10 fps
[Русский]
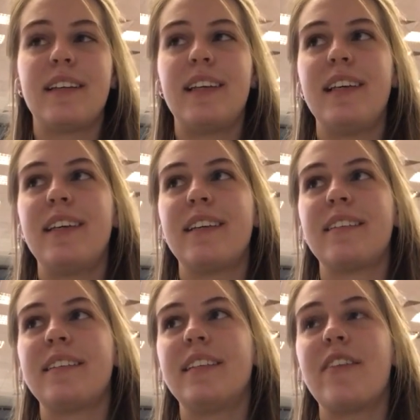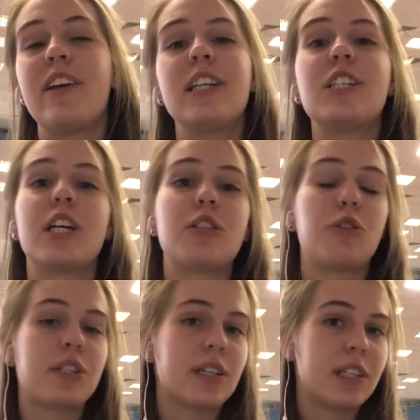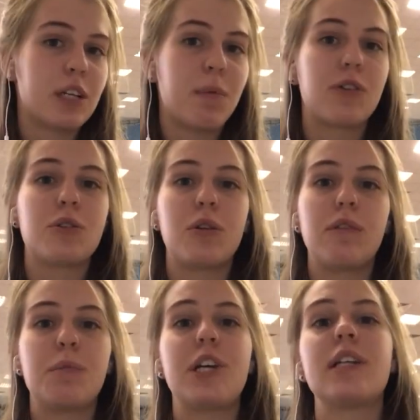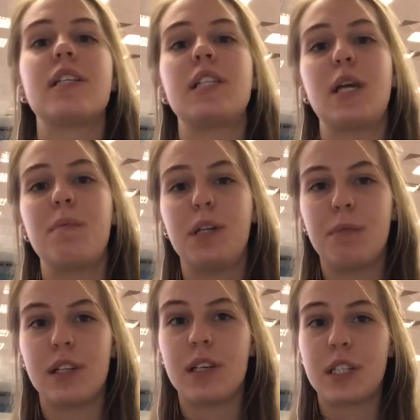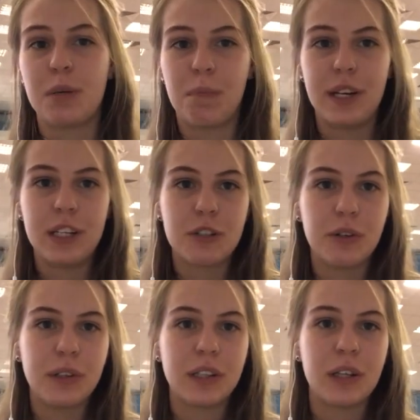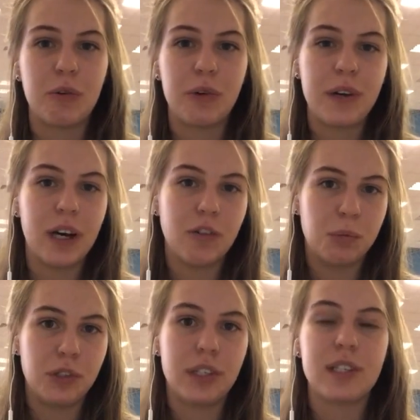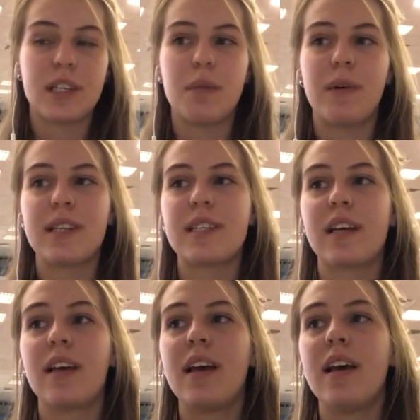И, наверное, сейчас стоит сказать пару слов вообще о системе репетиторской империи, что это такое, как вы будете заниматься.